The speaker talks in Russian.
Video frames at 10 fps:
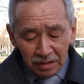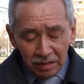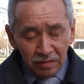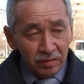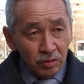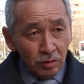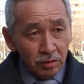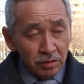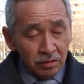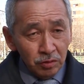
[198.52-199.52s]
Если
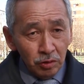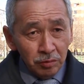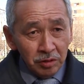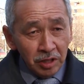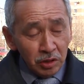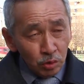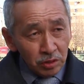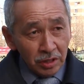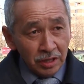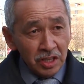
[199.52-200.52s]
вино, э, виновные
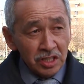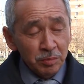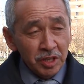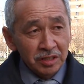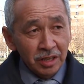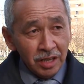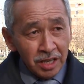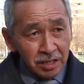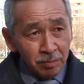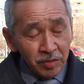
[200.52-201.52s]
найдутся, конечно, мы их
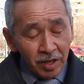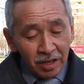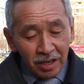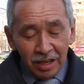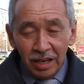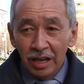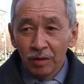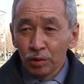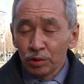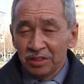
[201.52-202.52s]
накажем.
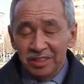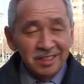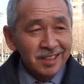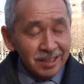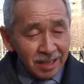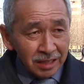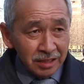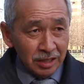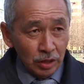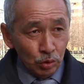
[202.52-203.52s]
А вот те
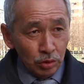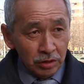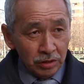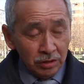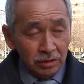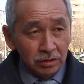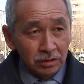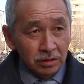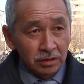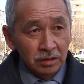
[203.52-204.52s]
награды, которые
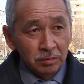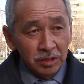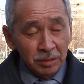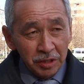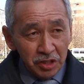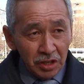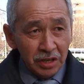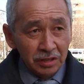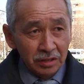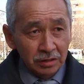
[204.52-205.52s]
э, были
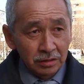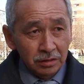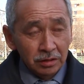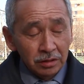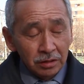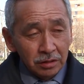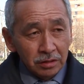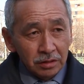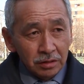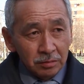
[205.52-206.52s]
потеряны,
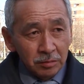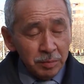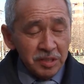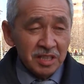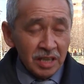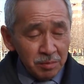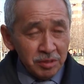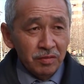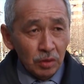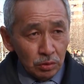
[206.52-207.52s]
мы постараемся